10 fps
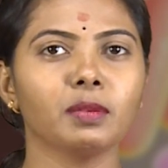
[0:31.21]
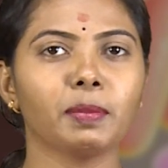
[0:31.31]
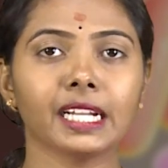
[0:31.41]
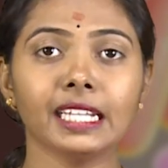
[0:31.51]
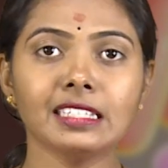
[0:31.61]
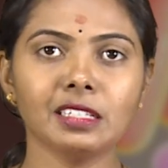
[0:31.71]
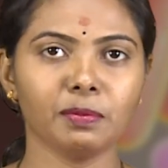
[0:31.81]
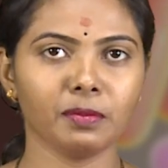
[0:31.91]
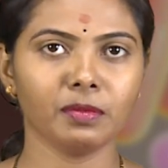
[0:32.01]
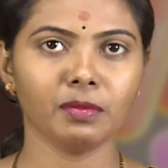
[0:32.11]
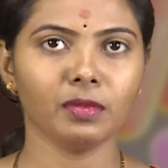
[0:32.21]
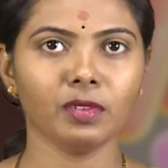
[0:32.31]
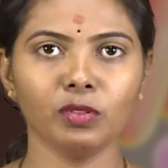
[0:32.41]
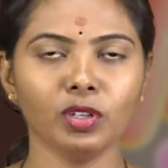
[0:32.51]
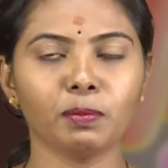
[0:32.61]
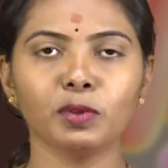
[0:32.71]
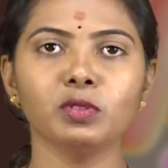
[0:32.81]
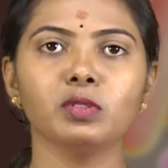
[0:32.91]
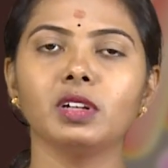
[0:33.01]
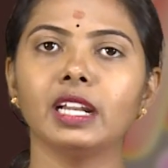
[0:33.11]
ప్రెగ్నెన్సీ ఉన్నప్పుడు
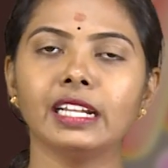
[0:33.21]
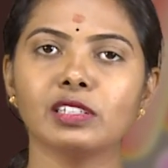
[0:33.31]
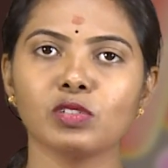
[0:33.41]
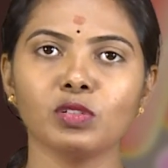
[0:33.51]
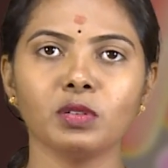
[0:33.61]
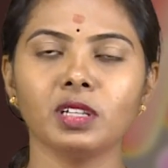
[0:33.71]
లేడీస్లో